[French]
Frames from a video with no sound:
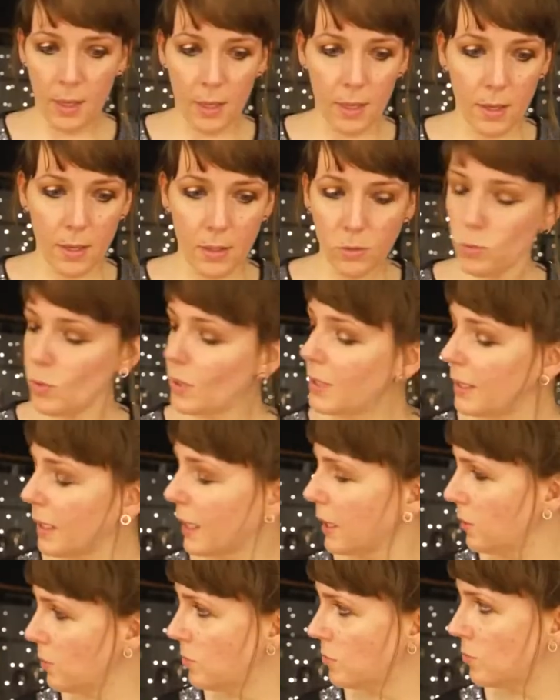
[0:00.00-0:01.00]
Euh, toi, les
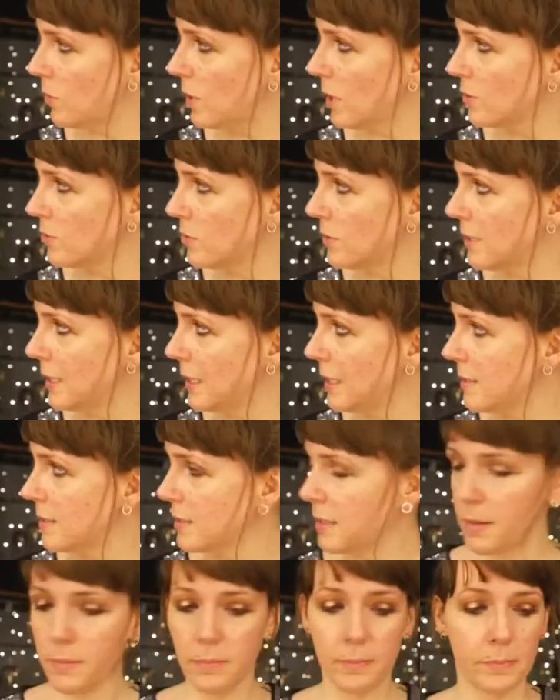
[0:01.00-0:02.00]
crayons noirs, tu utilises